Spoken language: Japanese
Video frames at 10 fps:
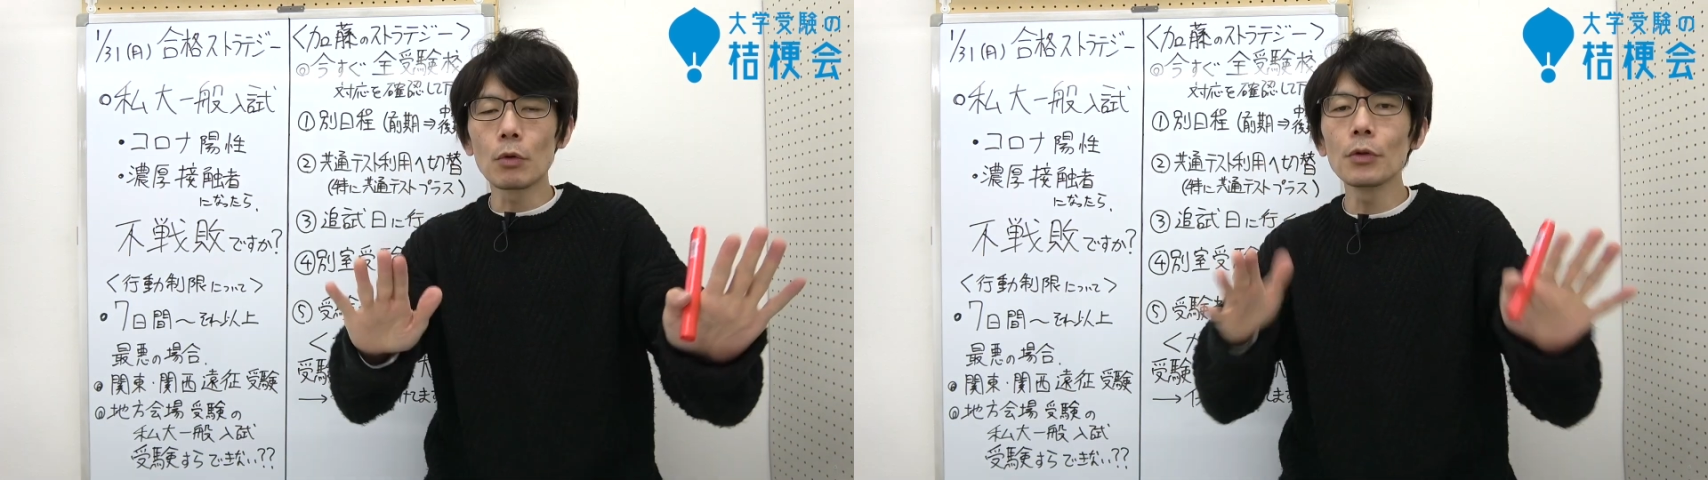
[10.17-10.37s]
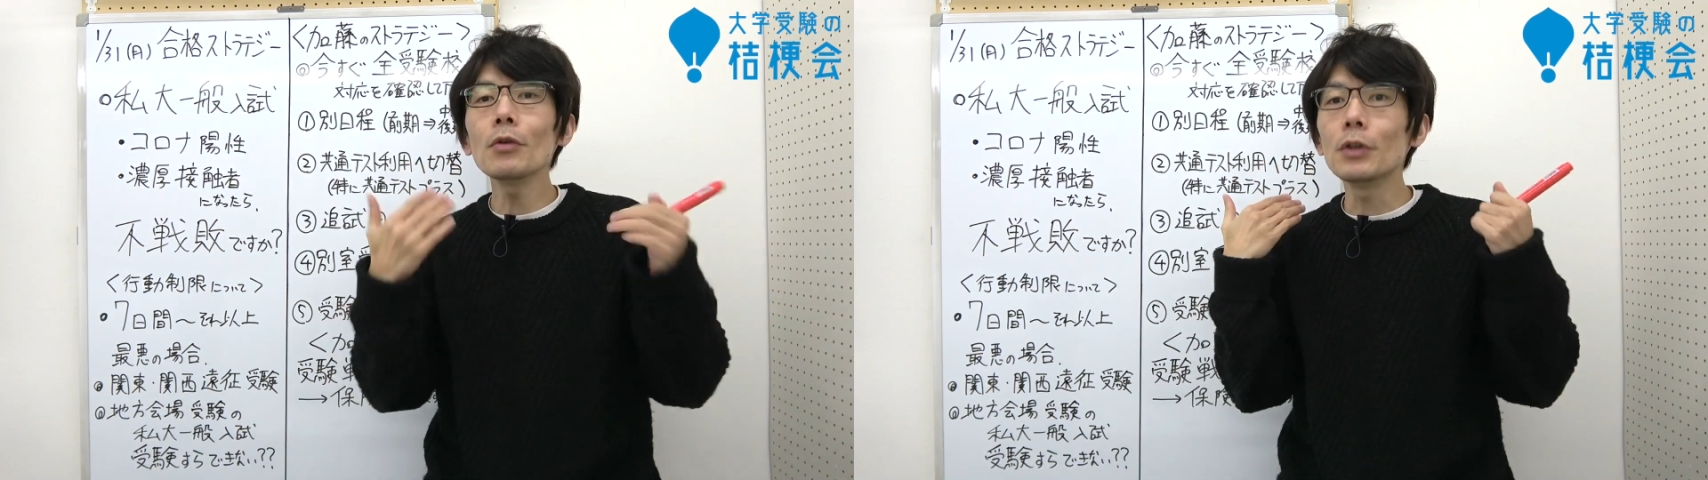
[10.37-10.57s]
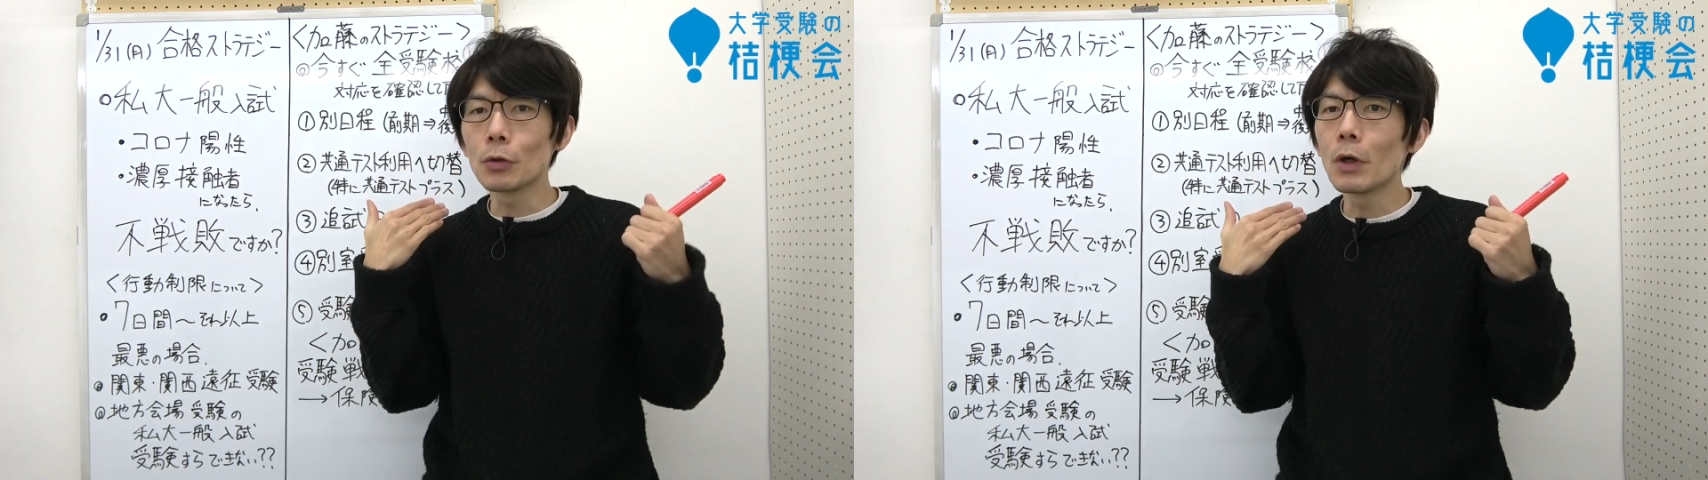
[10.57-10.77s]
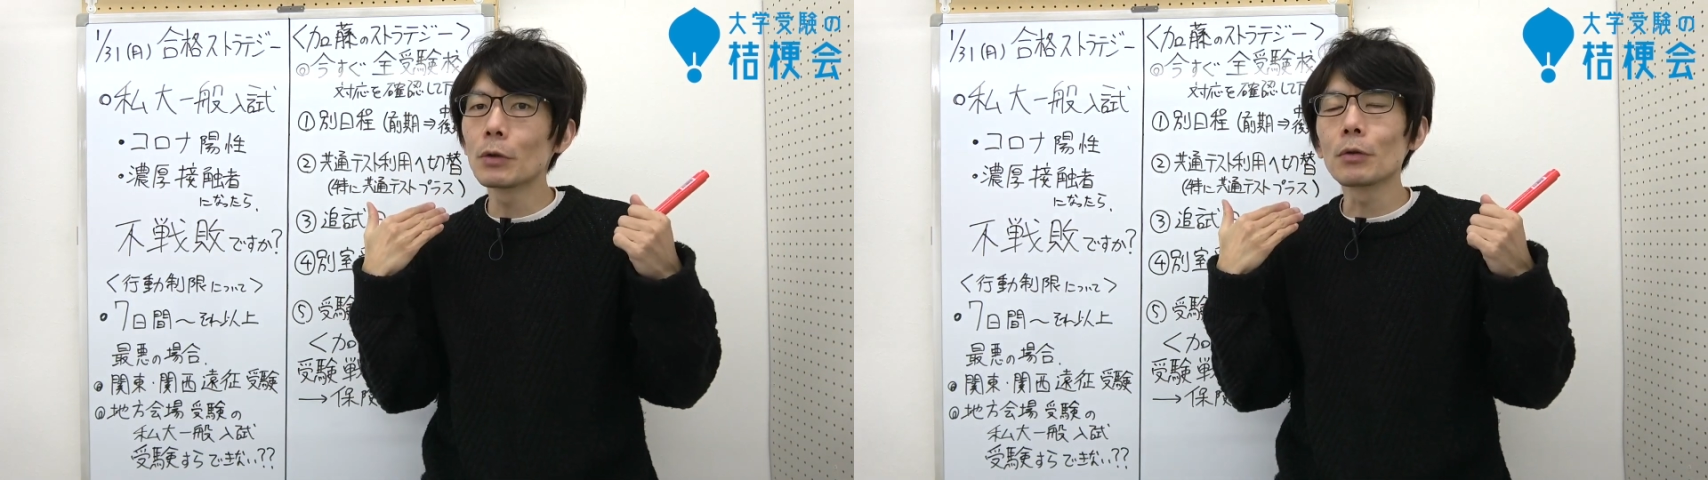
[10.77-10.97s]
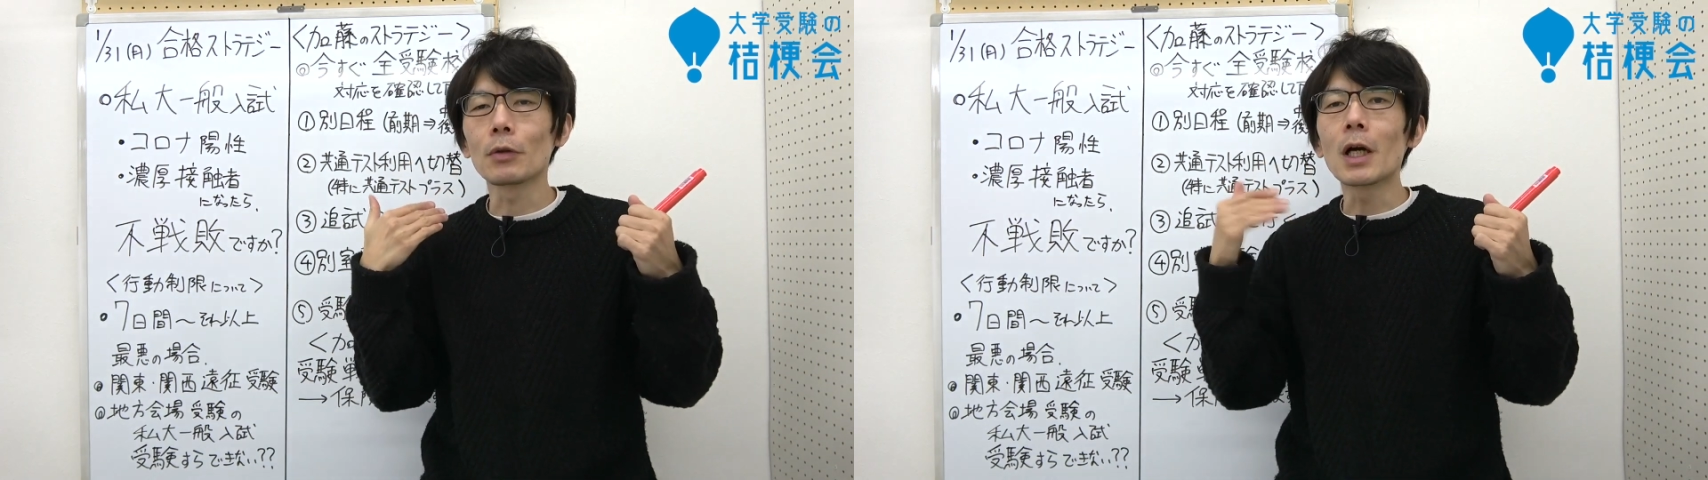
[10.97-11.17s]
うこのように動
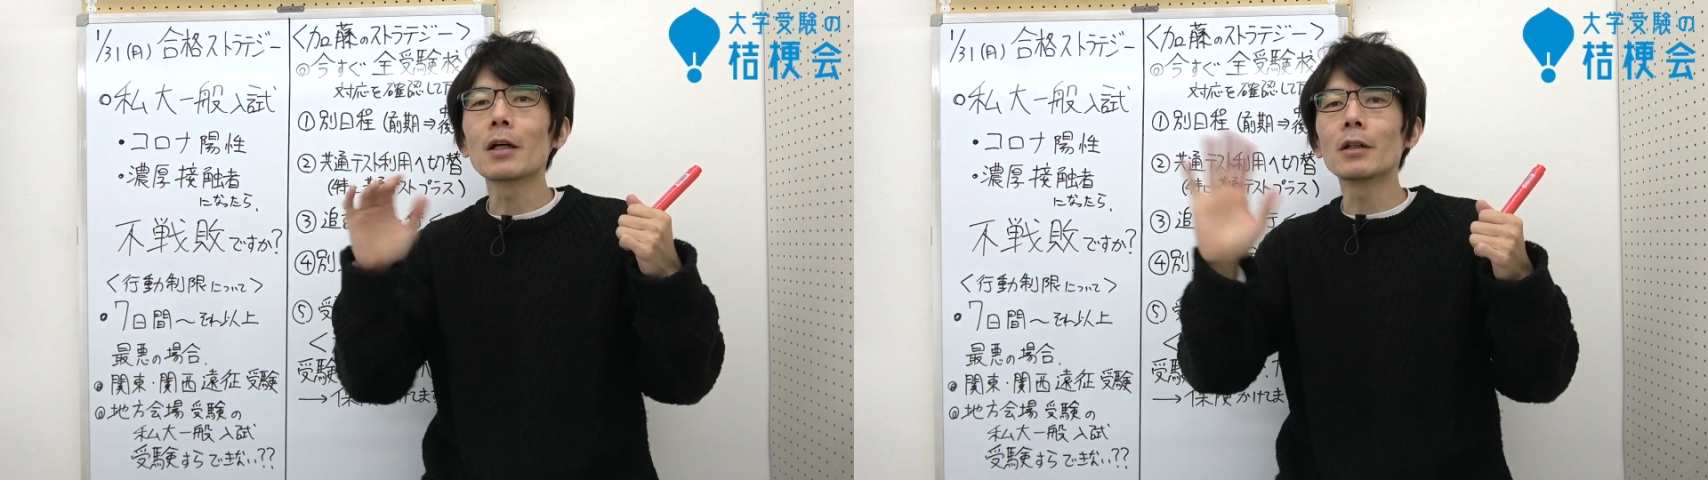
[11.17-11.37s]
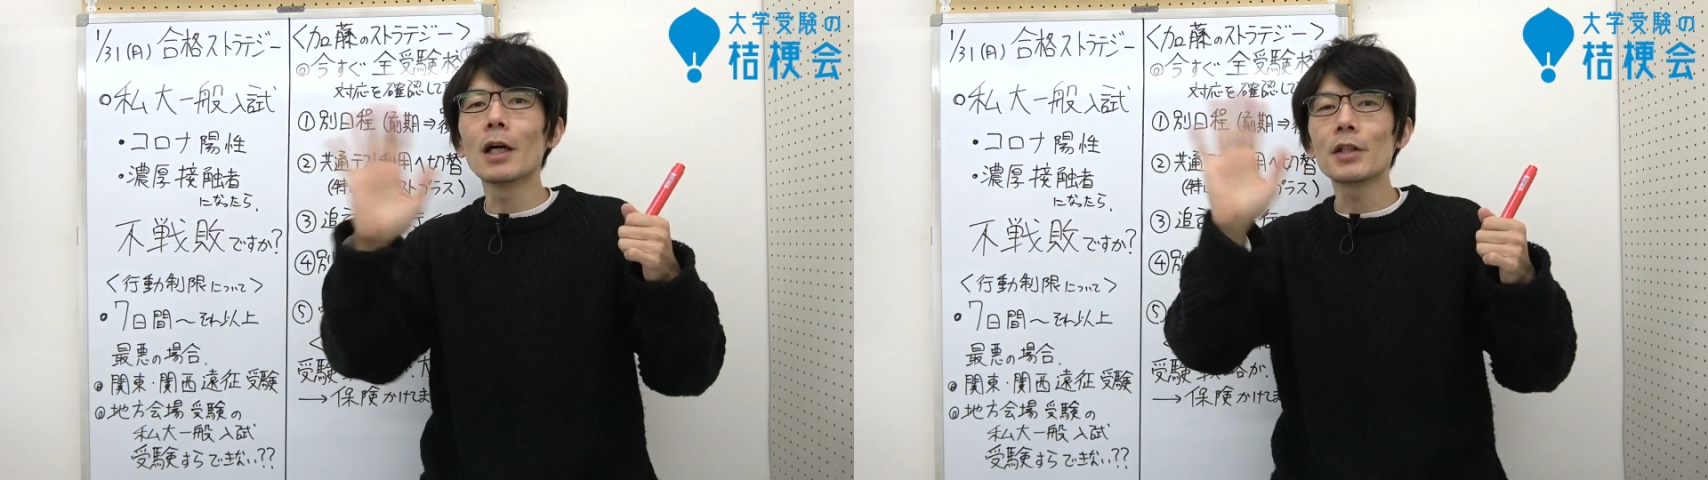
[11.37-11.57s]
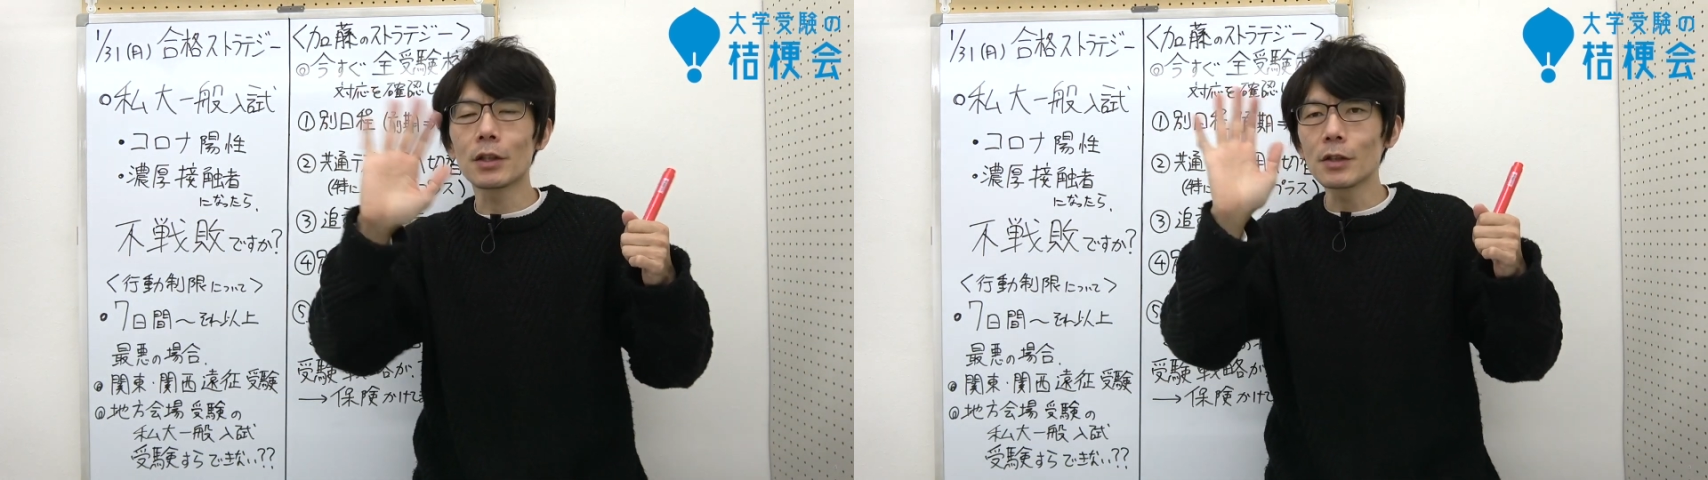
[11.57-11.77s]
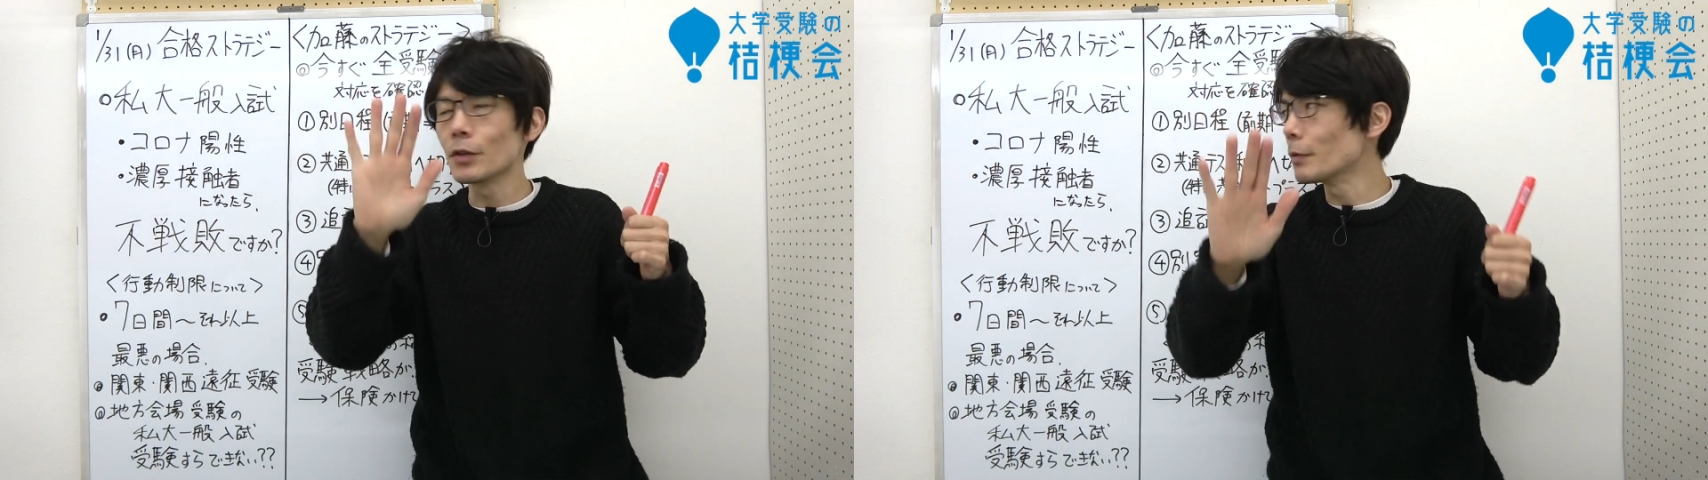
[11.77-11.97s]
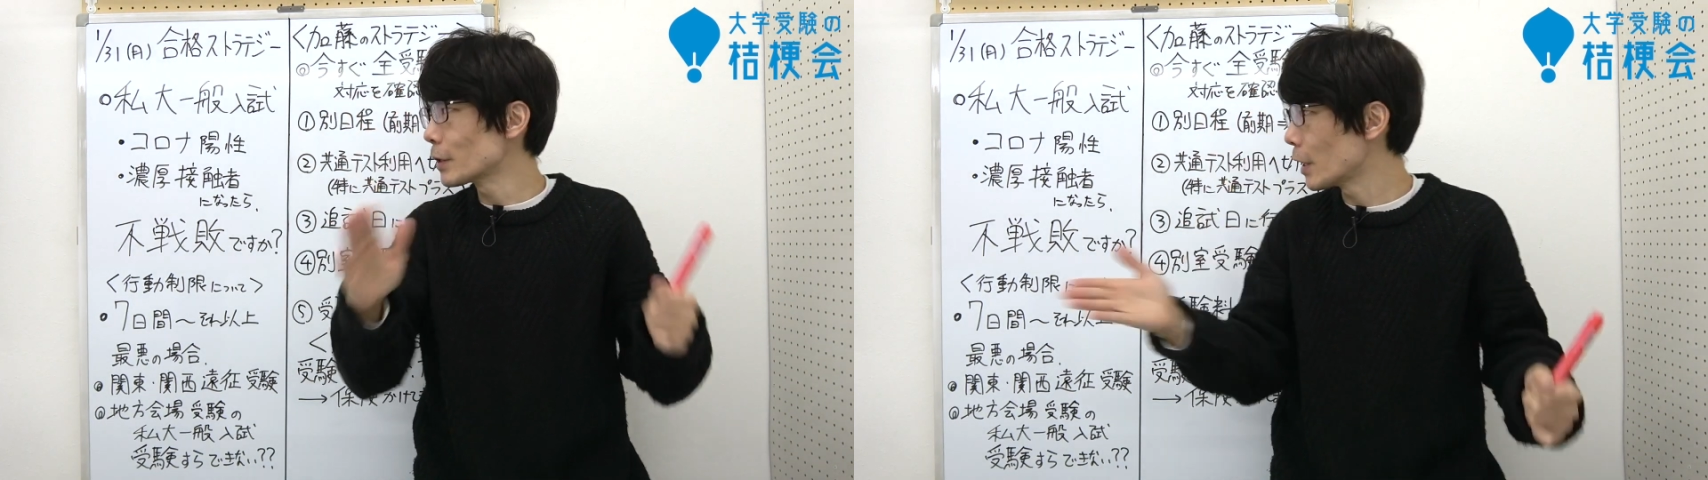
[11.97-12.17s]
画撮るの間隔が空いちゃって
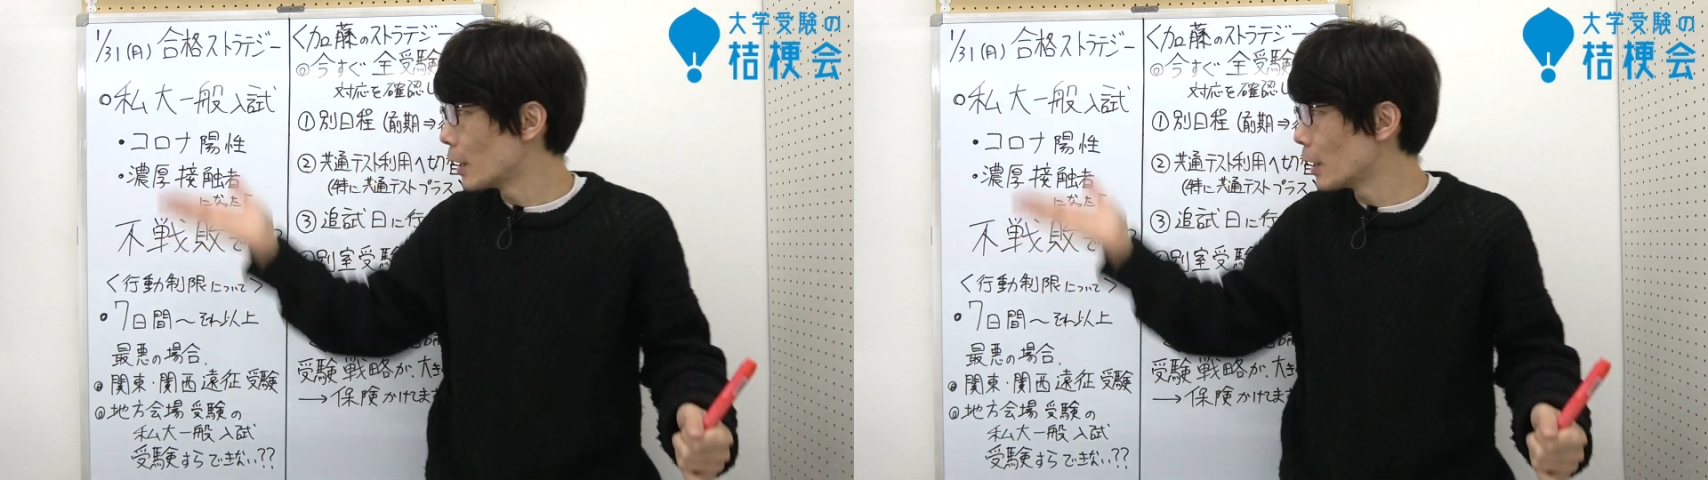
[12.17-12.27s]
すいませ